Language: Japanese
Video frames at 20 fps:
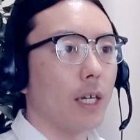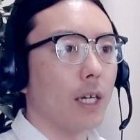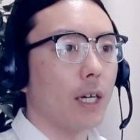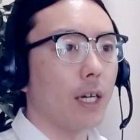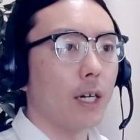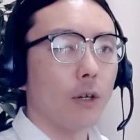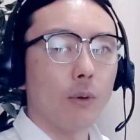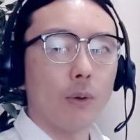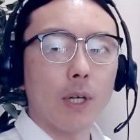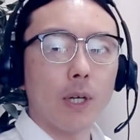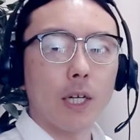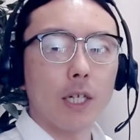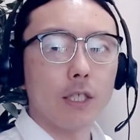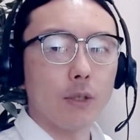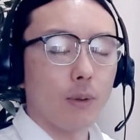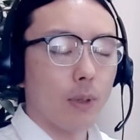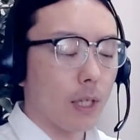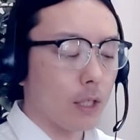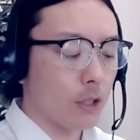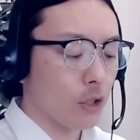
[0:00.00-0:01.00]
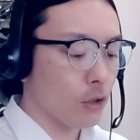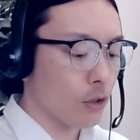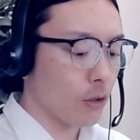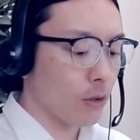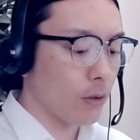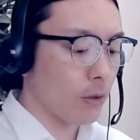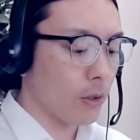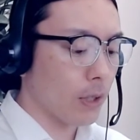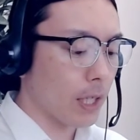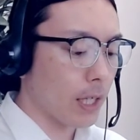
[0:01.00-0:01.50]
アーロン博士は著
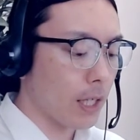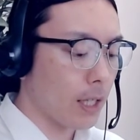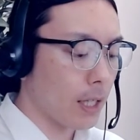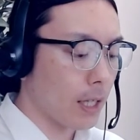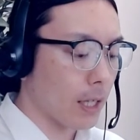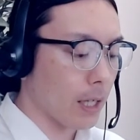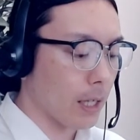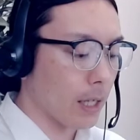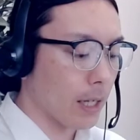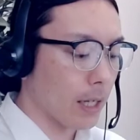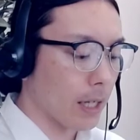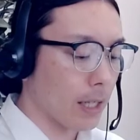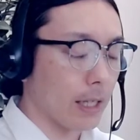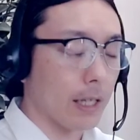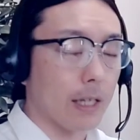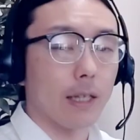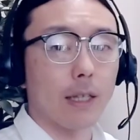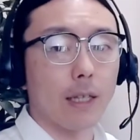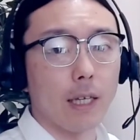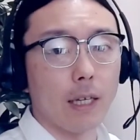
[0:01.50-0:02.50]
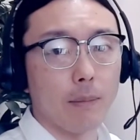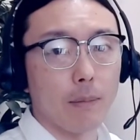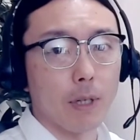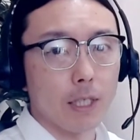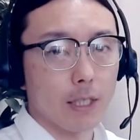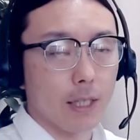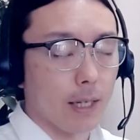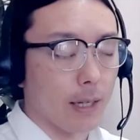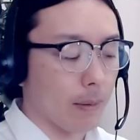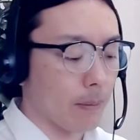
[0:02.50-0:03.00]
書の中で語っていま
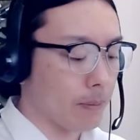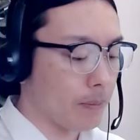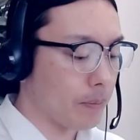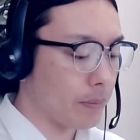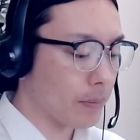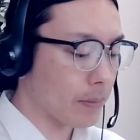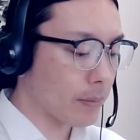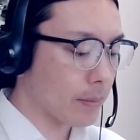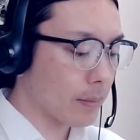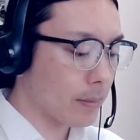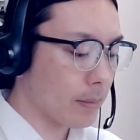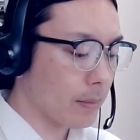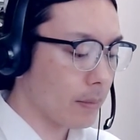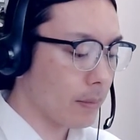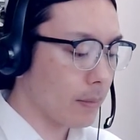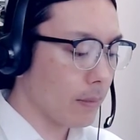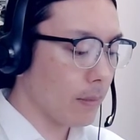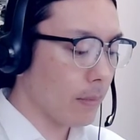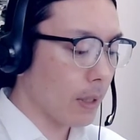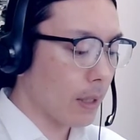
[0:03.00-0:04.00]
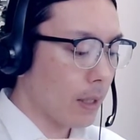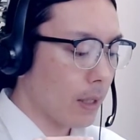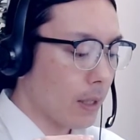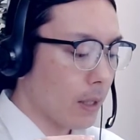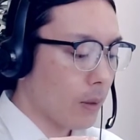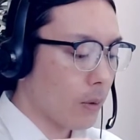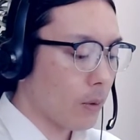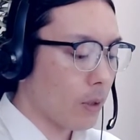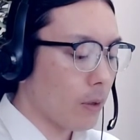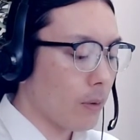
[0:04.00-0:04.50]
した。
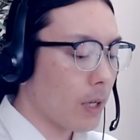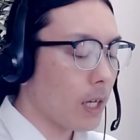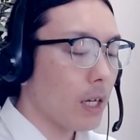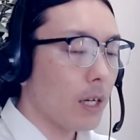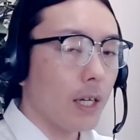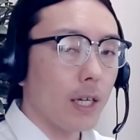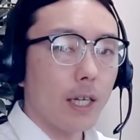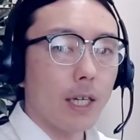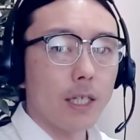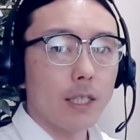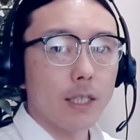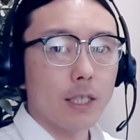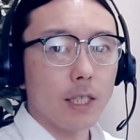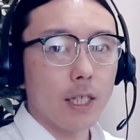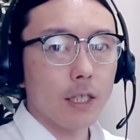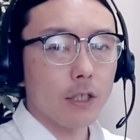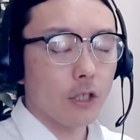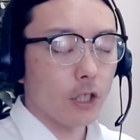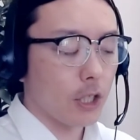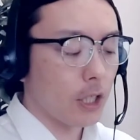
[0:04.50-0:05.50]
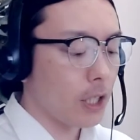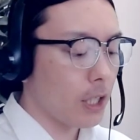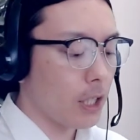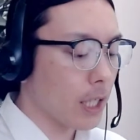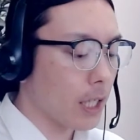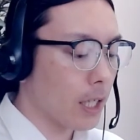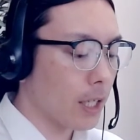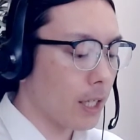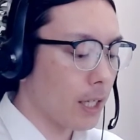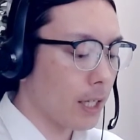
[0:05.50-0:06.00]
これは エイチエスシー に
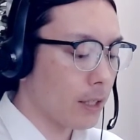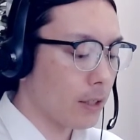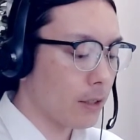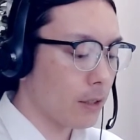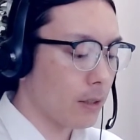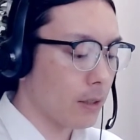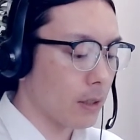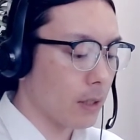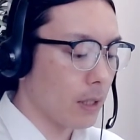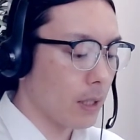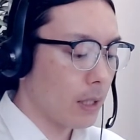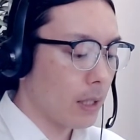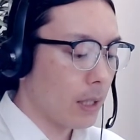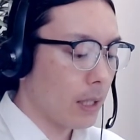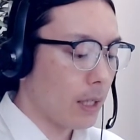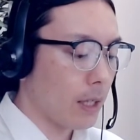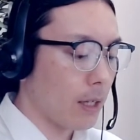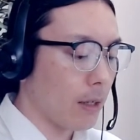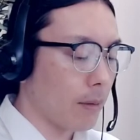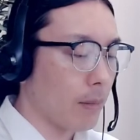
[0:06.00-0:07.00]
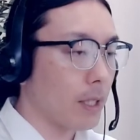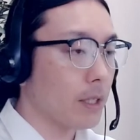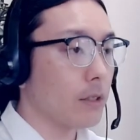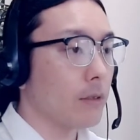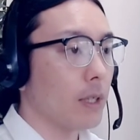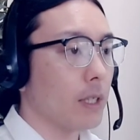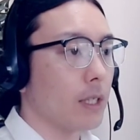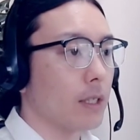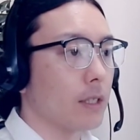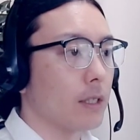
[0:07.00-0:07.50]
限らず、えー、まず
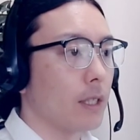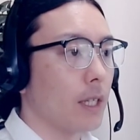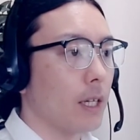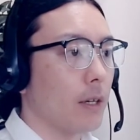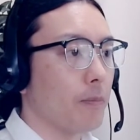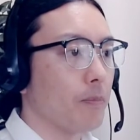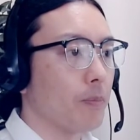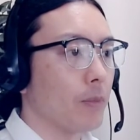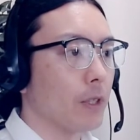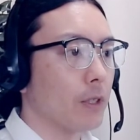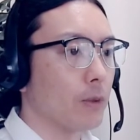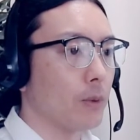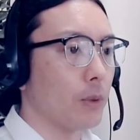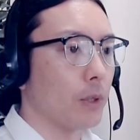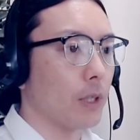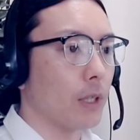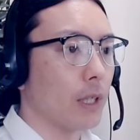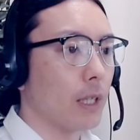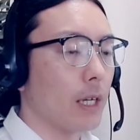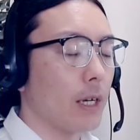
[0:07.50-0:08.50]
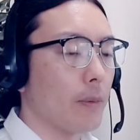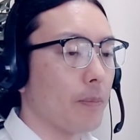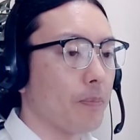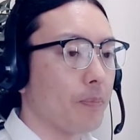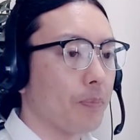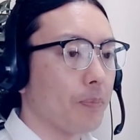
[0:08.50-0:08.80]
はですね、そういった、